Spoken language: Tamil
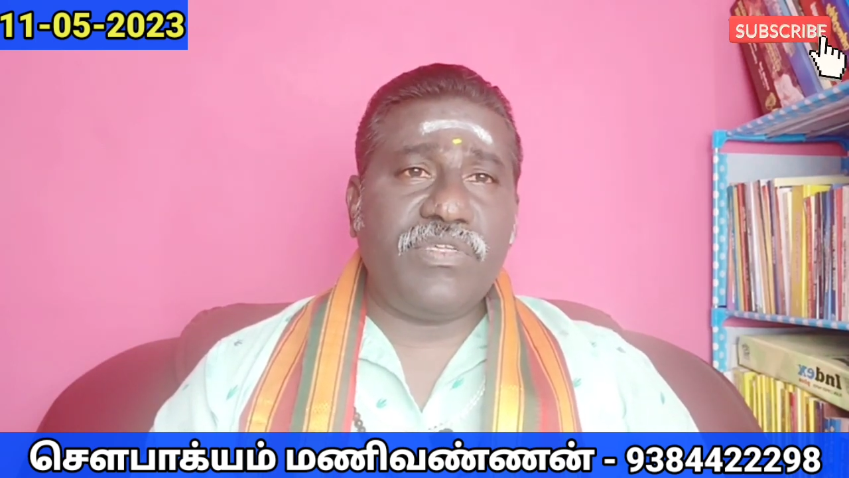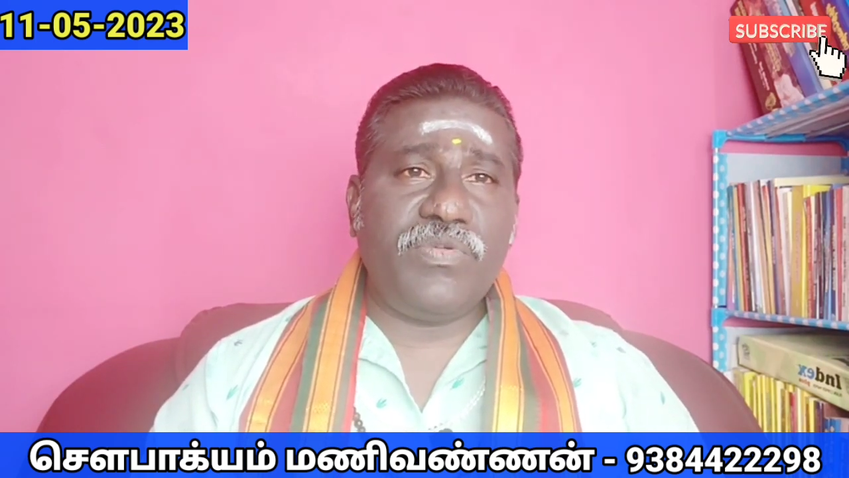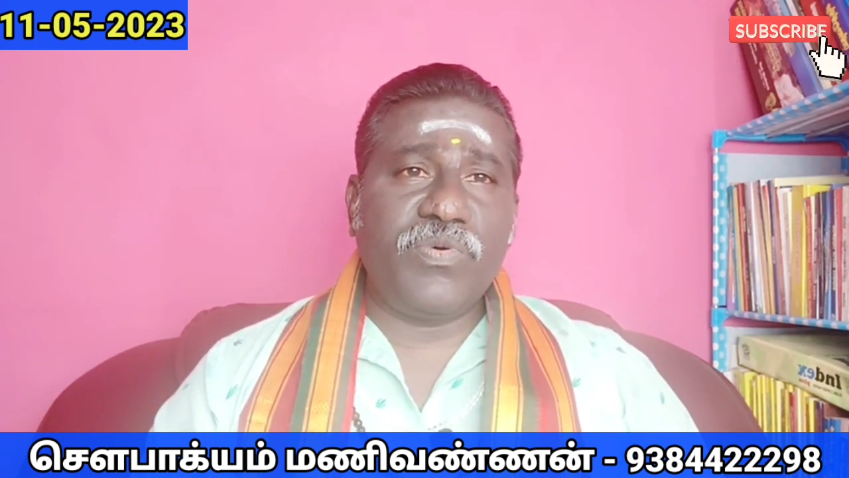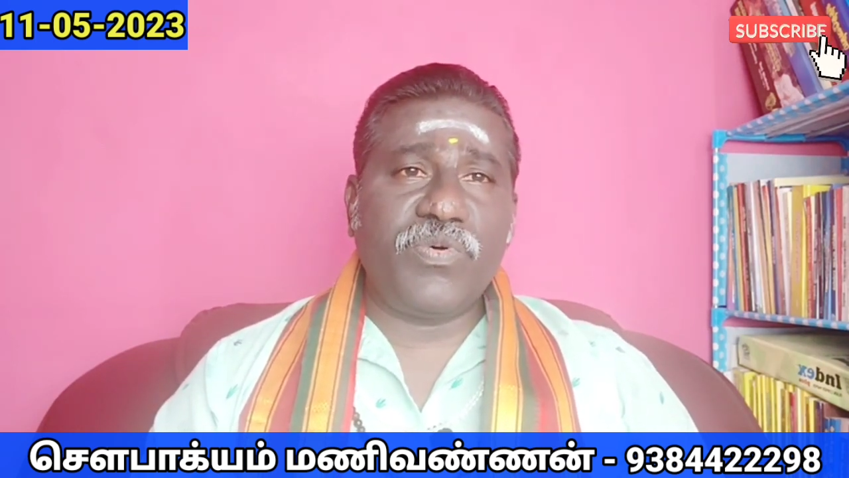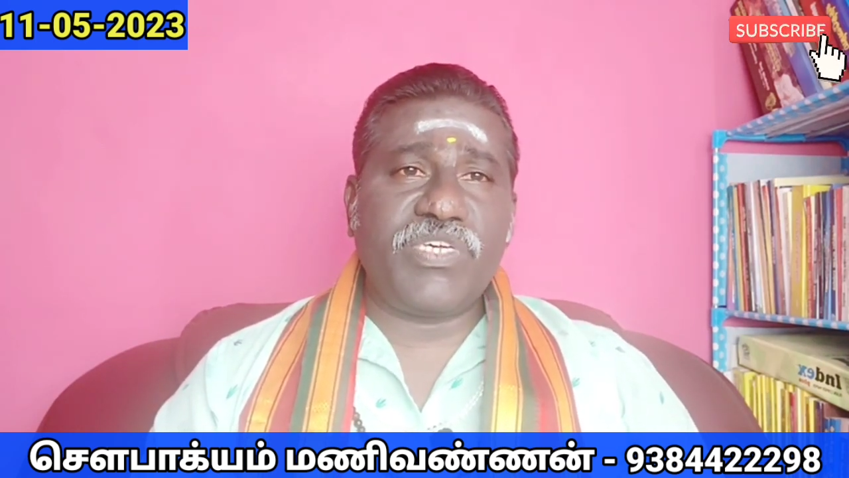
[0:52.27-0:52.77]

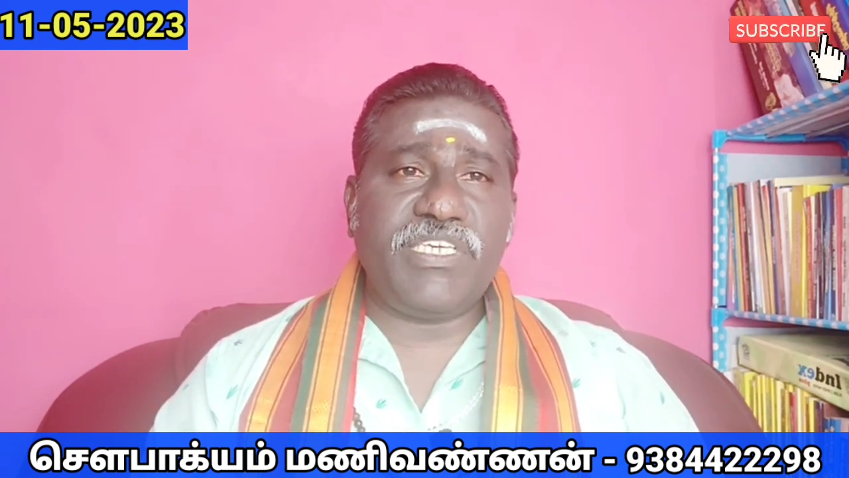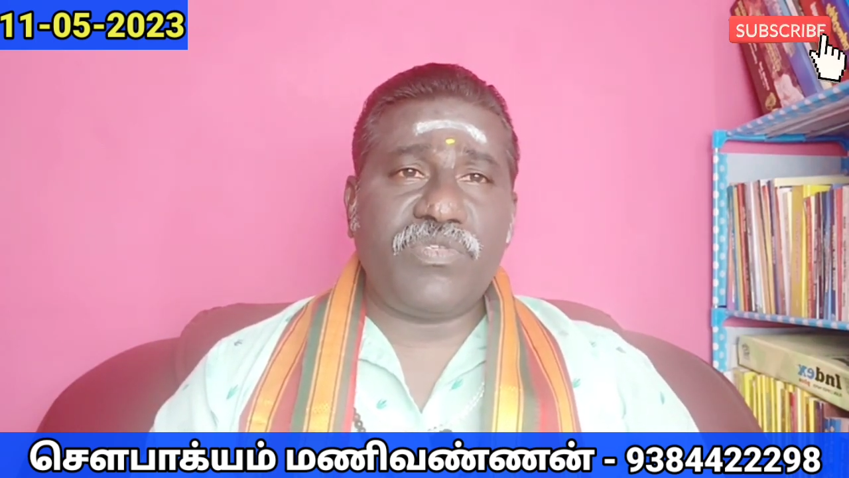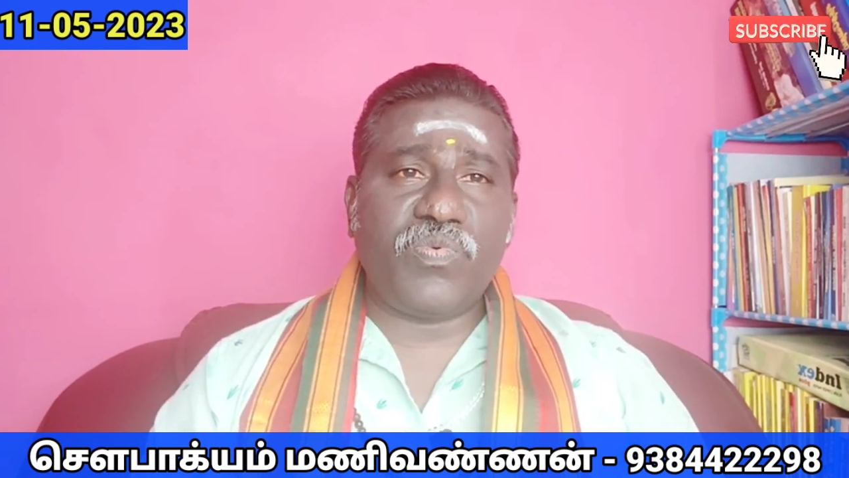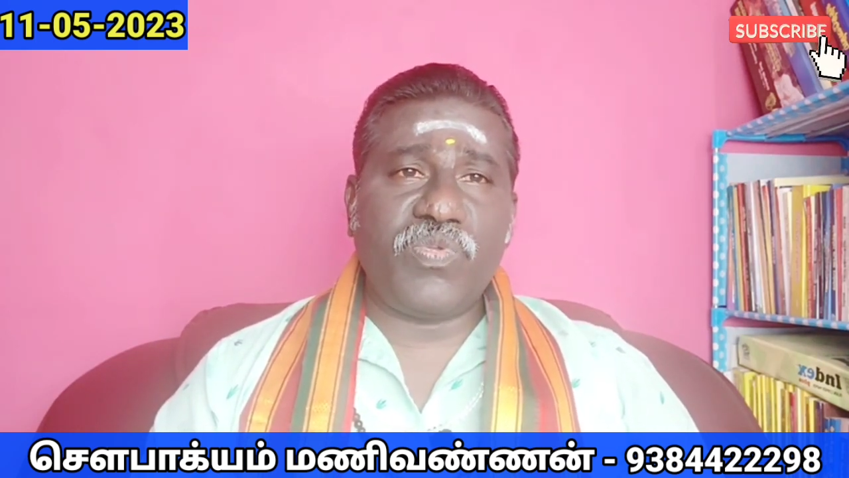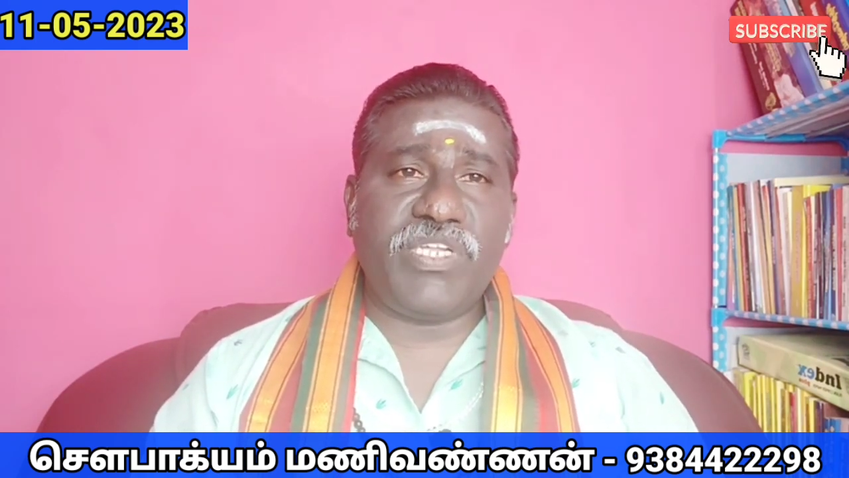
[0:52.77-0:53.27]
யோகி
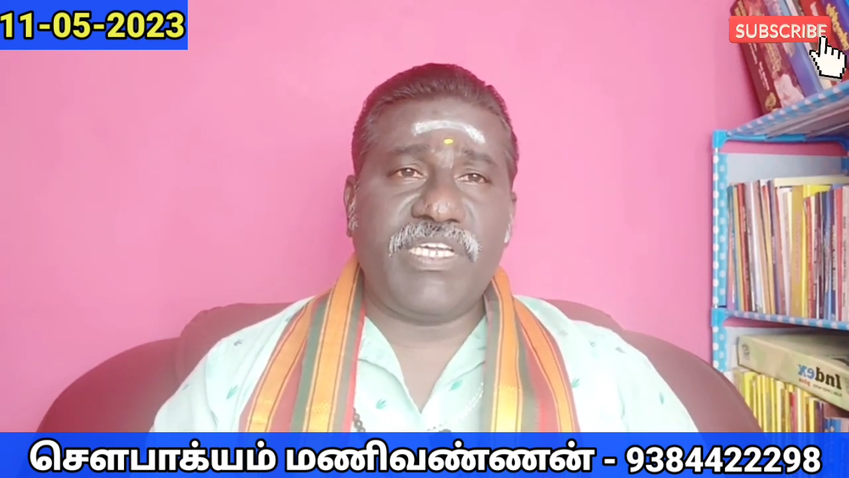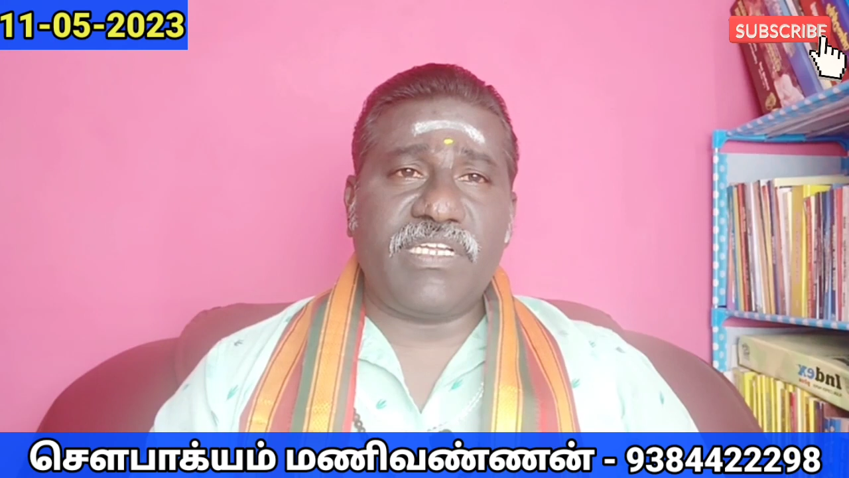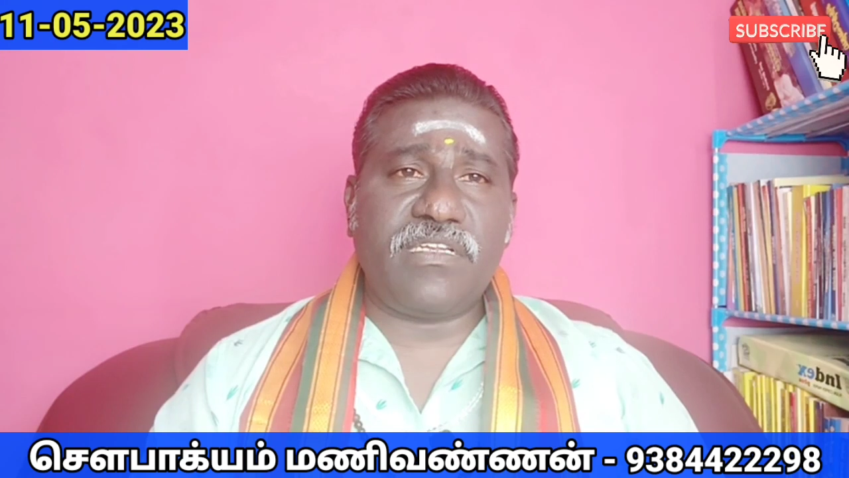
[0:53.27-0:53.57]
சூரியன்